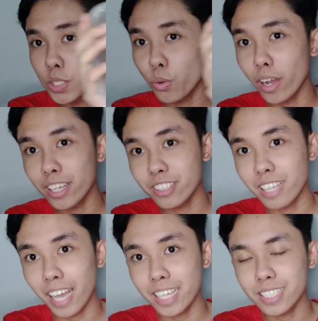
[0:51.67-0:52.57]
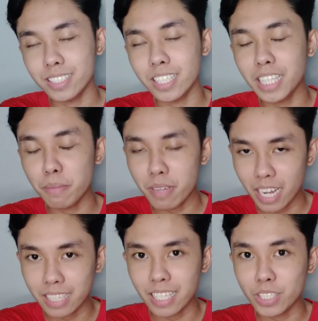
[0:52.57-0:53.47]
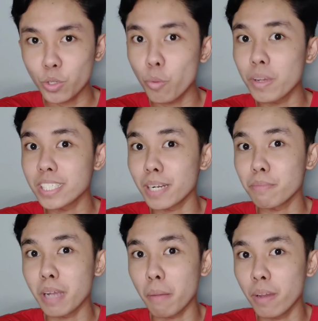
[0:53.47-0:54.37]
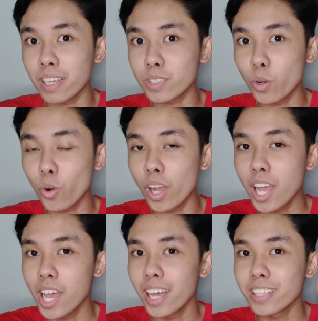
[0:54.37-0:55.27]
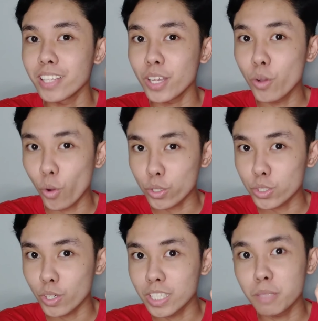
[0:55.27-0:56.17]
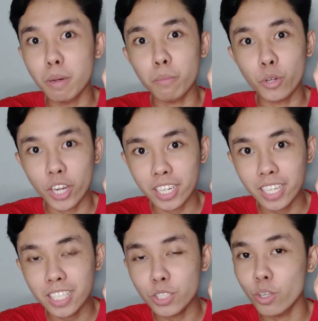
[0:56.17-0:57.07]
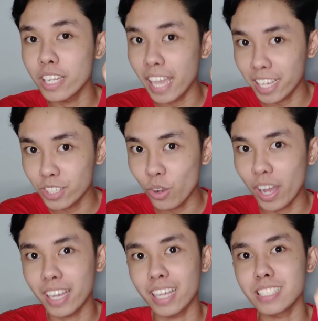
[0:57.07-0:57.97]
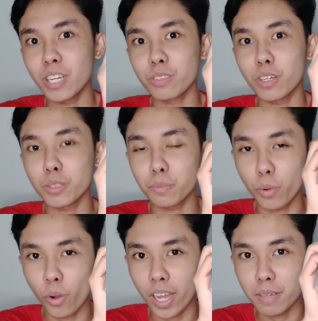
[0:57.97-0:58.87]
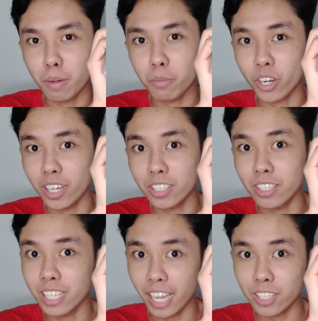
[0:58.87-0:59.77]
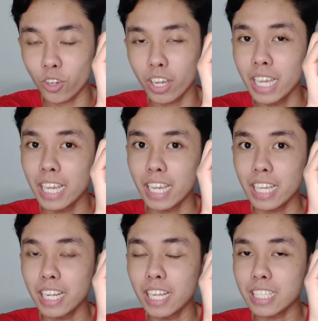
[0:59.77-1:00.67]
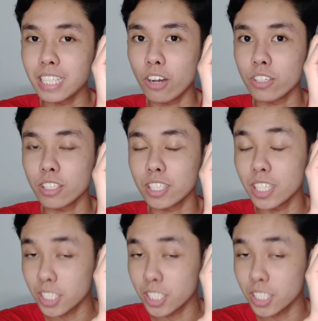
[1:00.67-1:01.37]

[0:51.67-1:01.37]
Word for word: So ngayon guys, titikman natin kung masarap nga ba itong negosyo ni Ma'am Girly Toliedo. Ayan, shout out po kay Ma'am Girly Toliedo. I-link down on the